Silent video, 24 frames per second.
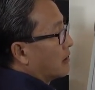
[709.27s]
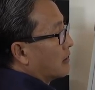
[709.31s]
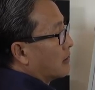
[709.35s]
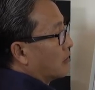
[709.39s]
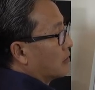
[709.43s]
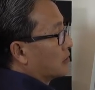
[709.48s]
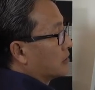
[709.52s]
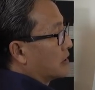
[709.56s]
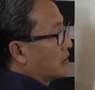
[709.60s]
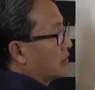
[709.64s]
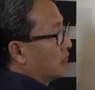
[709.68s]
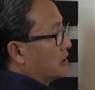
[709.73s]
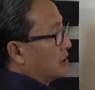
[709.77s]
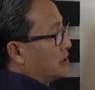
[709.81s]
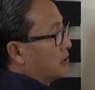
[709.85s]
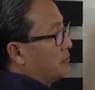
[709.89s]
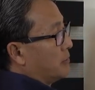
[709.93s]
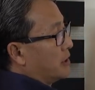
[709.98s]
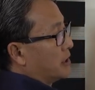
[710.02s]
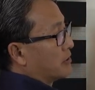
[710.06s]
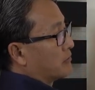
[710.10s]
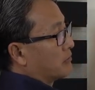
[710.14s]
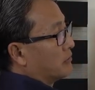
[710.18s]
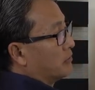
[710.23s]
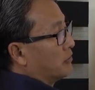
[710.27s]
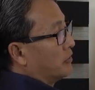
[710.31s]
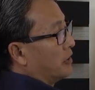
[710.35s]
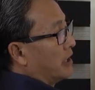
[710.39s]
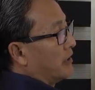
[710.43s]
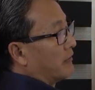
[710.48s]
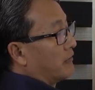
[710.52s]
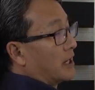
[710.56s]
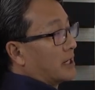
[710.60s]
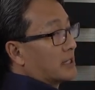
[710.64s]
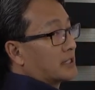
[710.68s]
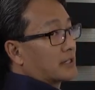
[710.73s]
Consequentemente, quando eu
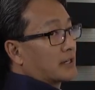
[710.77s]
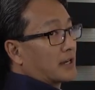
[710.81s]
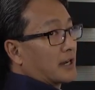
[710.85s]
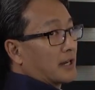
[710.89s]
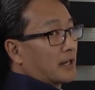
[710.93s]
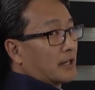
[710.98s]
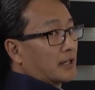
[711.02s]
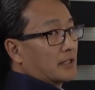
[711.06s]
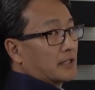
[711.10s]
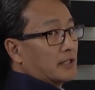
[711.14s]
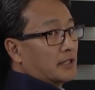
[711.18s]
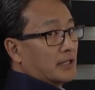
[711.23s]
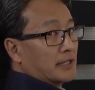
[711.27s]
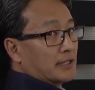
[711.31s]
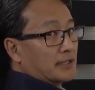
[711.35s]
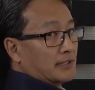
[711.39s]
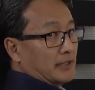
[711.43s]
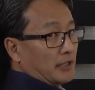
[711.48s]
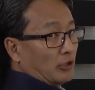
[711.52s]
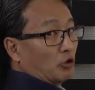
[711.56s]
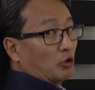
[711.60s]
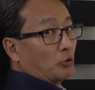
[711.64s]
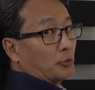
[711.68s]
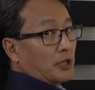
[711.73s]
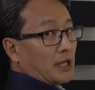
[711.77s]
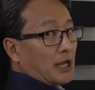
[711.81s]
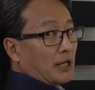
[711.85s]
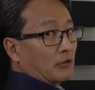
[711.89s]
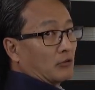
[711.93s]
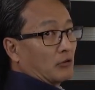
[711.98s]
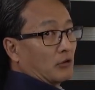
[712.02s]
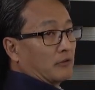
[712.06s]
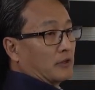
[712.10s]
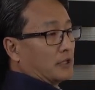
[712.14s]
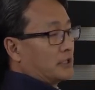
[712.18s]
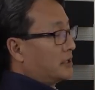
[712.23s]
elevar esse cara aqui, esse
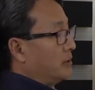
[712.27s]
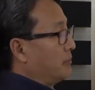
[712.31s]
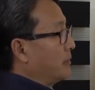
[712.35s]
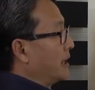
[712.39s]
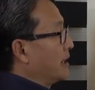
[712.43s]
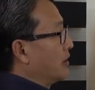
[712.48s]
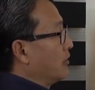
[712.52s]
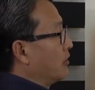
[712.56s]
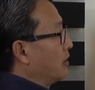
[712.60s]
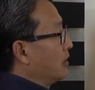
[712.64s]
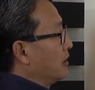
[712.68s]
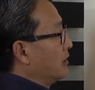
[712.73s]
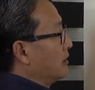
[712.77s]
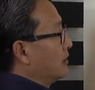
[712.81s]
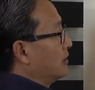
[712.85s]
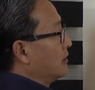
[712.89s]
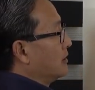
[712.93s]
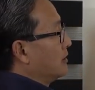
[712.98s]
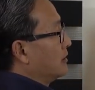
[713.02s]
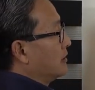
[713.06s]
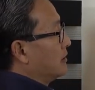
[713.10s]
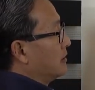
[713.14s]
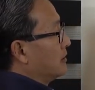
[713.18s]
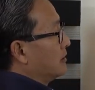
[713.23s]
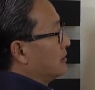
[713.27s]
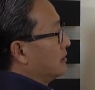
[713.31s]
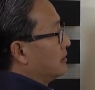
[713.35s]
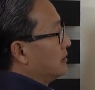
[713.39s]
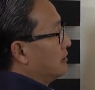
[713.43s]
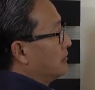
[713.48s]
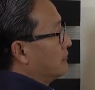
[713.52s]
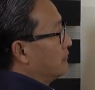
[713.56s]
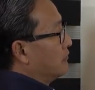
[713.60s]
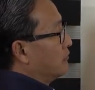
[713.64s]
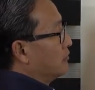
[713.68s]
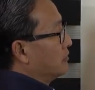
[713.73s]
denominador vai ser maior.
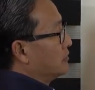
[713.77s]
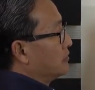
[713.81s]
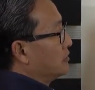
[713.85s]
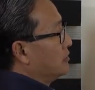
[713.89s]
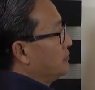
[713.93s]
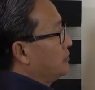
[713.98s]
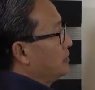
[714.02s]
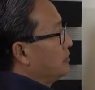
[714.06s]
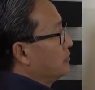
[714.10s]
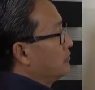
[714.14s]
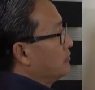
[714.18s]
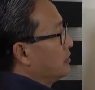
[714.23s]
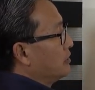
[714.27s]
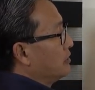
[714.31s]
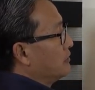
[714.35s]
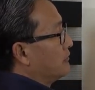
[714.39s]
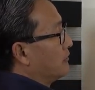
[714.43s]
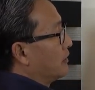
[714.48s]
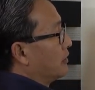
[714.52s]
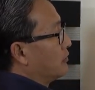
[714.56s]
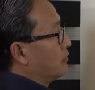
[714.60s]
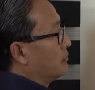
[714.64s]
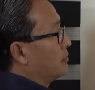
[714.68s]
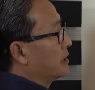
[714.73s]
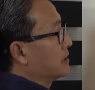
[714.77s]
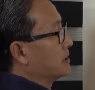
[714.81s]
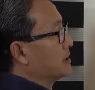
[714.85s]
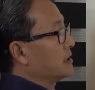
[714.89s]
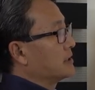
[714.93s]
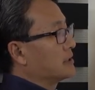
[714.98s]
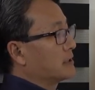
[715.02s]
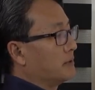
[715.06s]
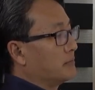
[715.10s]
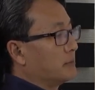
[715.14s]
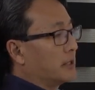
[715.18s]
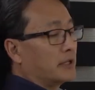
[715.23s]
Eu vou diminuir o valor
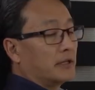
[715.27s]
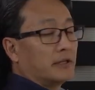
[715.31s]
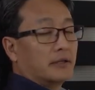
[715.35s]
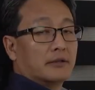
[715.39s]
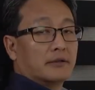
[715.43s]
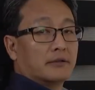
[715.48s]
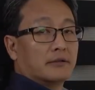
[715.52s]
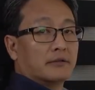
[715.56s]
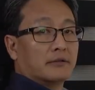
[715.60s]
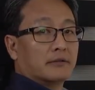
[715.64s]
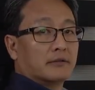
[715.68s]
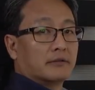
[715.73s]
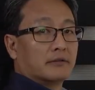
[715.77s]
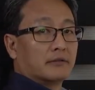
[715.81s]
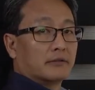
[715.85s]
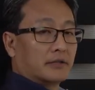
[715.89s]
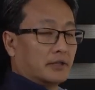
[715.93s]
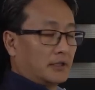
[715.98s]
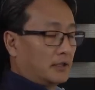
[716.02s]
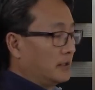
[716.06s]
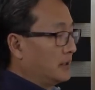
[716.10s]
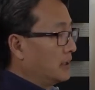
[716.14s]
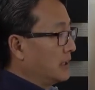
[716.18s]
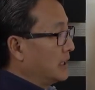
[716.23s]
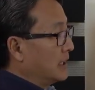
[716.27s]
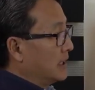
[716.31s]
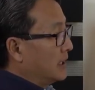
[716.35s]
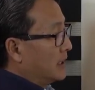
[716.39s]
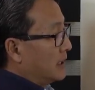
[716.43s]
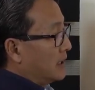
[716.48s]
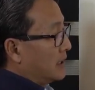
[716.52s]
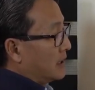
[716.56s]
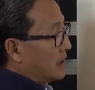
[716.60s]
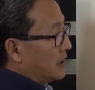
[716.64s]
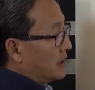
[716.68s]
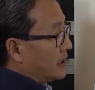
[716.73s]
presente também. Okay?
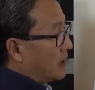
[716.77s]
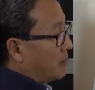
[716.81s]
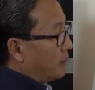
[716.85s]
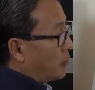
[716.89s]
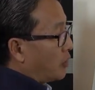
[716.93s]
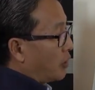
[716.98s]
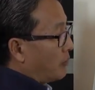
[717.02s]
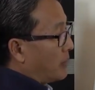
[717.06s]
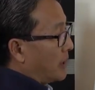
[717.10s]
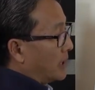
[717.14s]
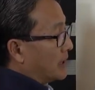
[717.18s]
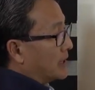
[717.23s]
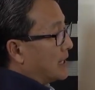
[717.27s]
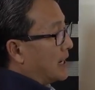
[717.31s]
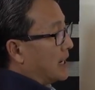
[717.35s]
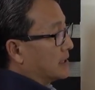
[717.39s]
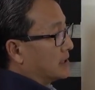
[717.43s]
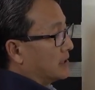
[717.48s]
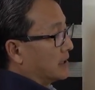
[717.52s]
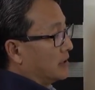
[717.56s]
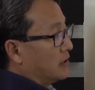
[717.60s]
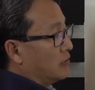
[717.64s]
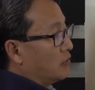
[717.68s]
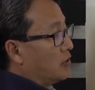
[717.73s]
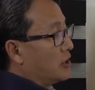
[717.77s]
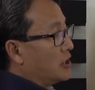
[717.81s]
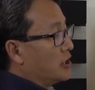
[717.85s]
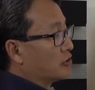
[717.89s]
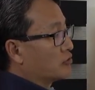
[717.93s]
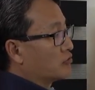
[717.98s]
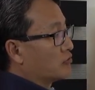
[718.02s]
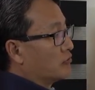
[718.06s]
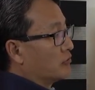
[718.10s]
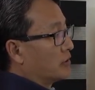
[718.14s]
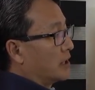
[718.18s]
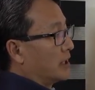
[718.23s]
E a própria taxa aqui, o
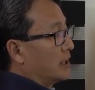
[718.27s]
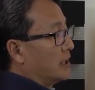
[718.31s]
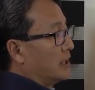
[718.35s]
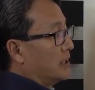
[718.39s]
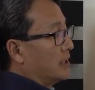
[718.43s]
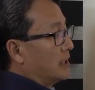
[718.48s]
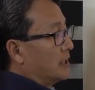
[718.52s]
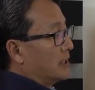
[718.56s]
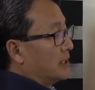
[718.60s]
risco, né?